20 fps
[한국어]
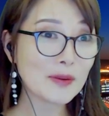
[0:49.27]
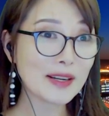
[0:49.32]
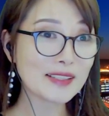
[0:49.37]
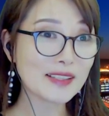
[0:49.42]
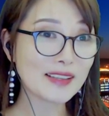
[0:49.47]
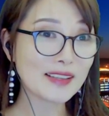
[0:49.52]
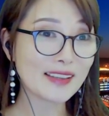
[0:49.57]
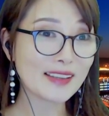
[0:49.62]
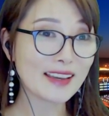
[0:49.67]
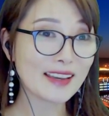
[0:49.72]

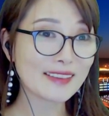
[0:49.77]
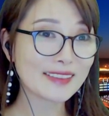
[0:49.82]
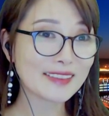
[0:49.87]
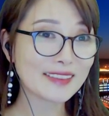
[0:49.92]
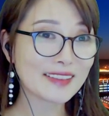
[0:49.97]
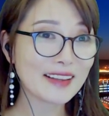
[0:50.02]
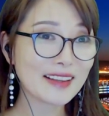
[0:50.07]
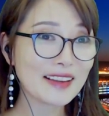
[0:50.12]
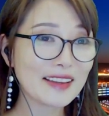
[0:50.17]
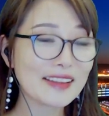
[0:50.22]

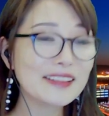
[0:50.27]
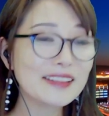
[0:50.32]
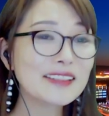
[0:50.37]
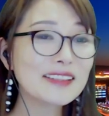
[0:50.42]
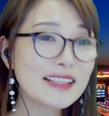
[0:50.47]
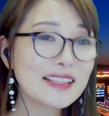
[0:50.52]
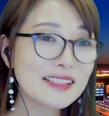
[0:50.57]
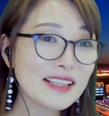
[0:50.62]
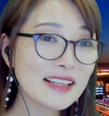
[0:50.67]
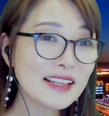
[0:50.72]
과정이에요.
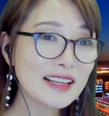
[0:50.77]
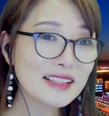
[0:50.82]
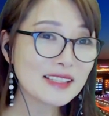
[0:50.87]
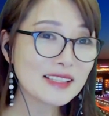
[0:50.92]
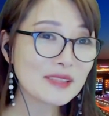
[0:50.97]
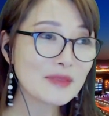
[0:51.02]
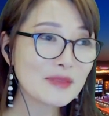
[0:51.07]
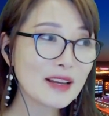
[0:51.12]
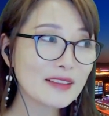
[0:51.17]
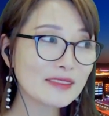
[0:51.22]
일단
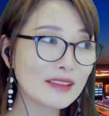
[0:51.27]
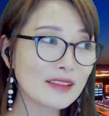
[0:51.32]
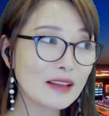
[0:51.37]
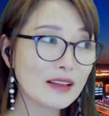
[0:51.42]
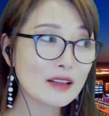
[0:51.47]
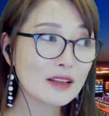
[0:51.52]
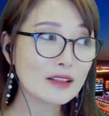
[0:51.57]
시작했으면